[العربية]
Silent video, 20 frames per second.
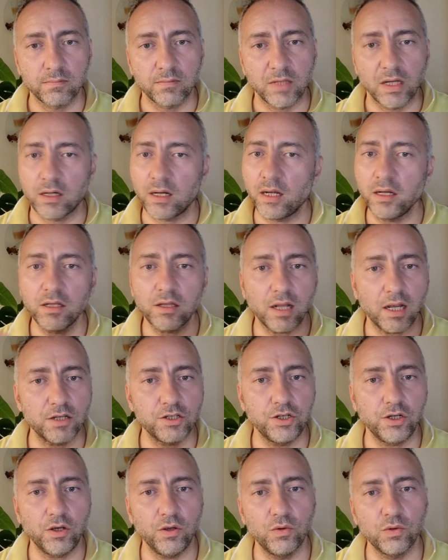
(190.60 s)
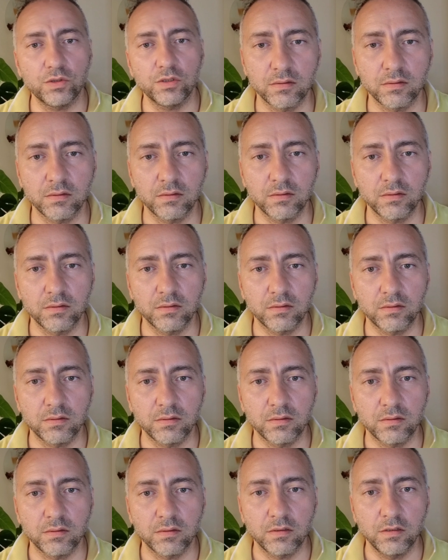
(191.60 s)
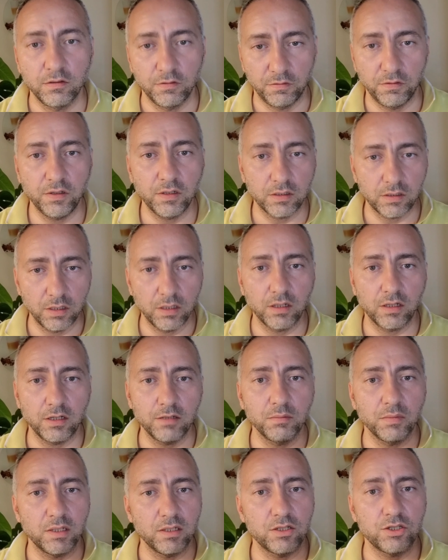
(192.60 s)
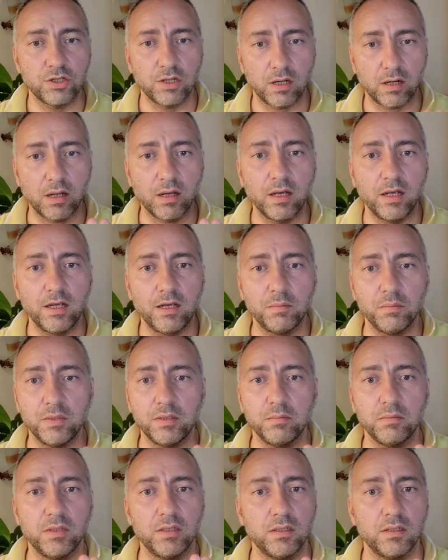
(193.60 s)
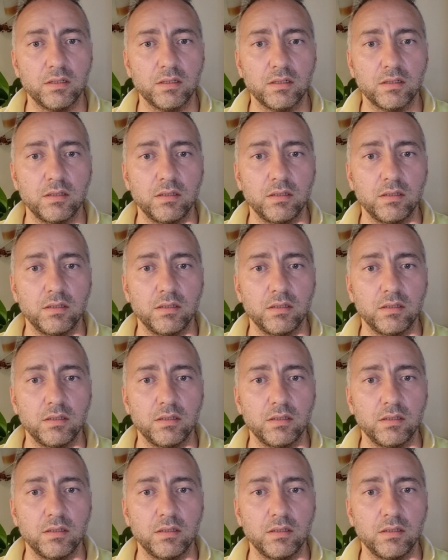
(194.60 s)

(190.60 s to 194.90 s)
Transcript: رح يطلع شيء حلو كتير. في كتيرين من الشرائح من من